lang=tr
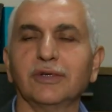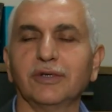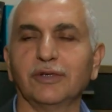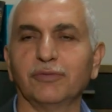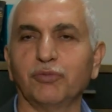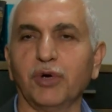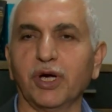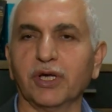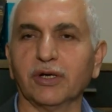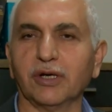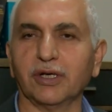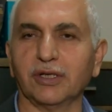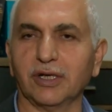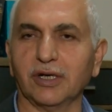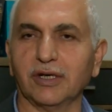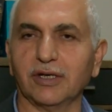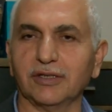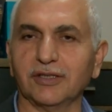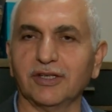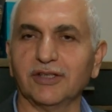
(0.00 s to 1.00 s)
e,
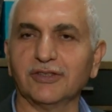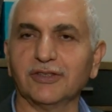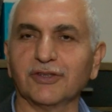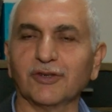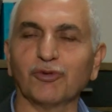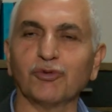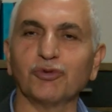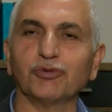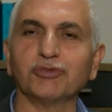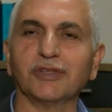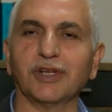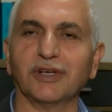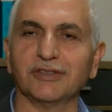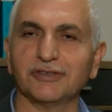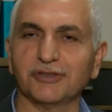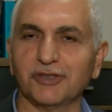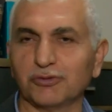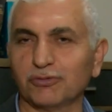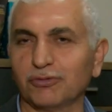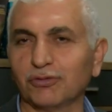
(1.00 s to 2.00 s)
Baykan'a kadar,
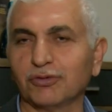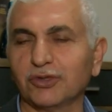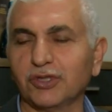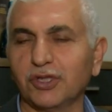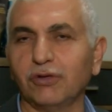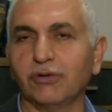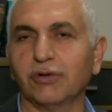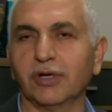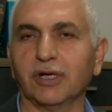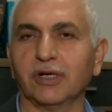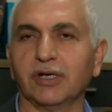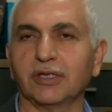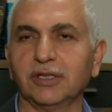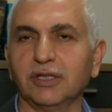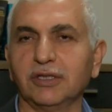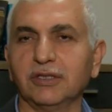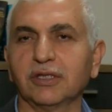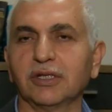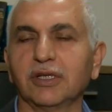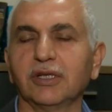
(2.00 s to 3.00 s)
Kurtalan'dan tut, Tilo'ya
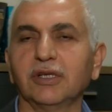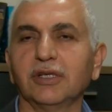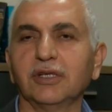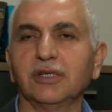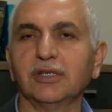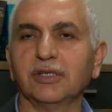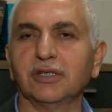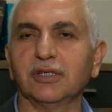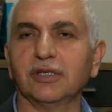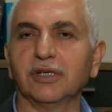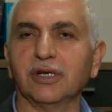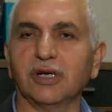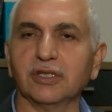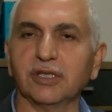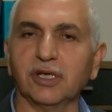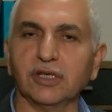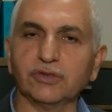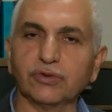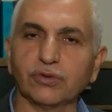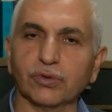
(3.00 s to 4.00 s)
kadar e,
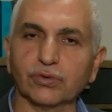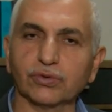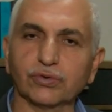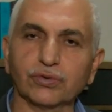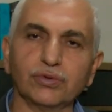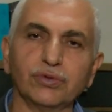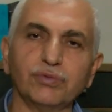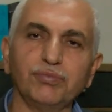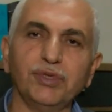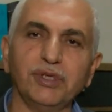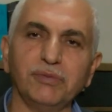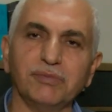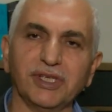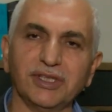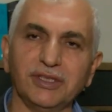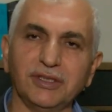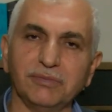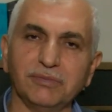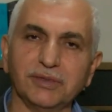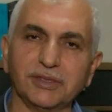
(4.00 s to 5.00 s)
Allah'a çok şükür
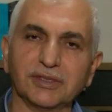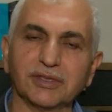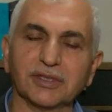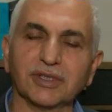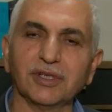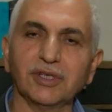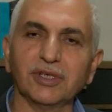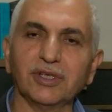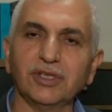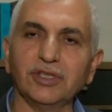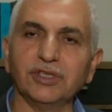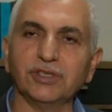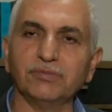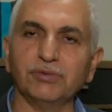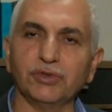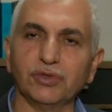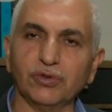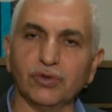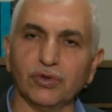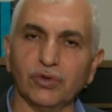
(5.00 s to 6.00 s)
bilmediğimiz
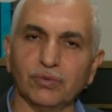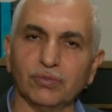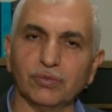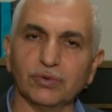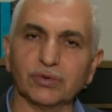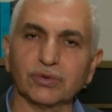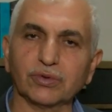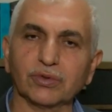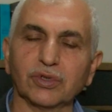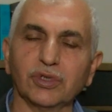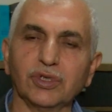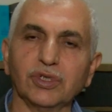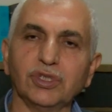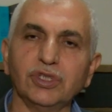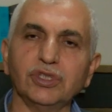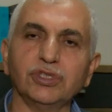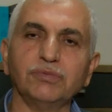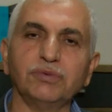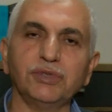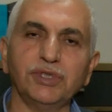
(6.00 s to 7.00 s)
hiçbir köyümüz,
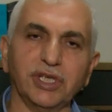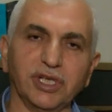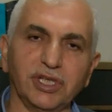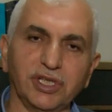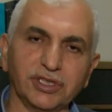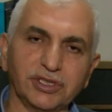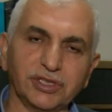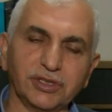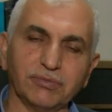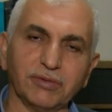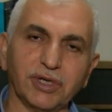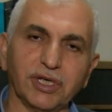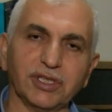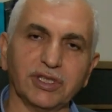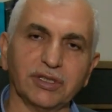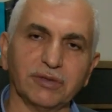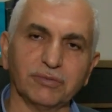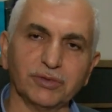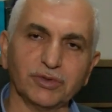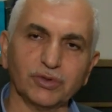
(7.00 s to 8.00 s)
hiçbir yerleşim
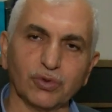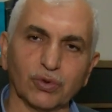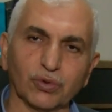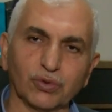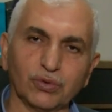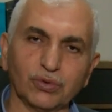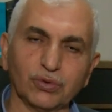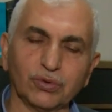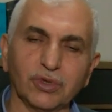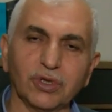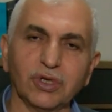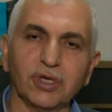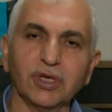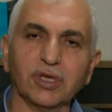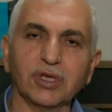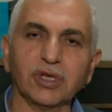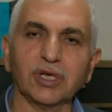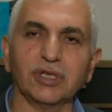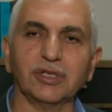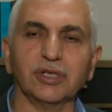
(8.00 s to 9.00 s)
alanımız yoktur.
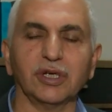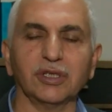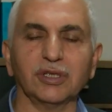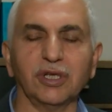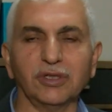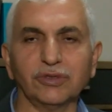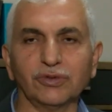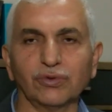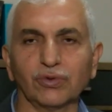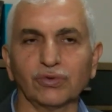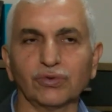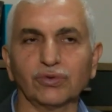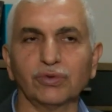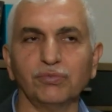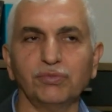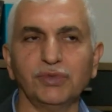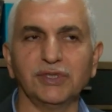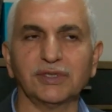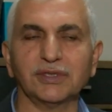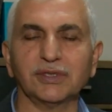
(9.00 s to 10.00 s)
Yani Allah'a çok
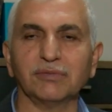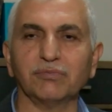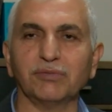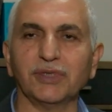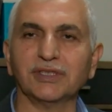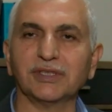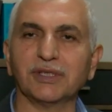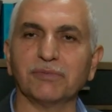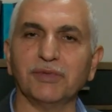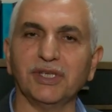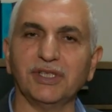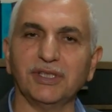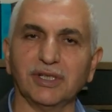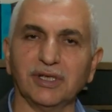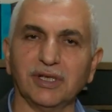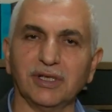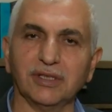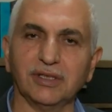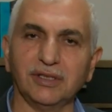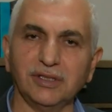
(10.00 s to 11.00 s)
şükür biz mesela
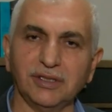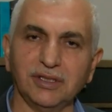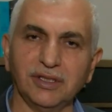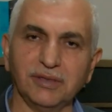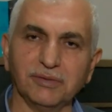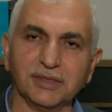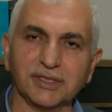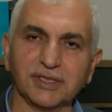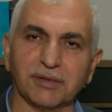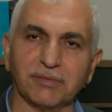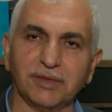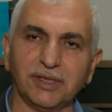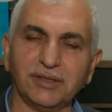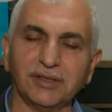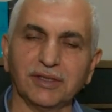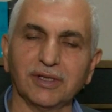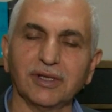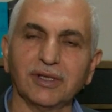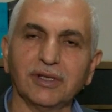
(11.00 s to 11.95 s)
meydana indiğimiz zaman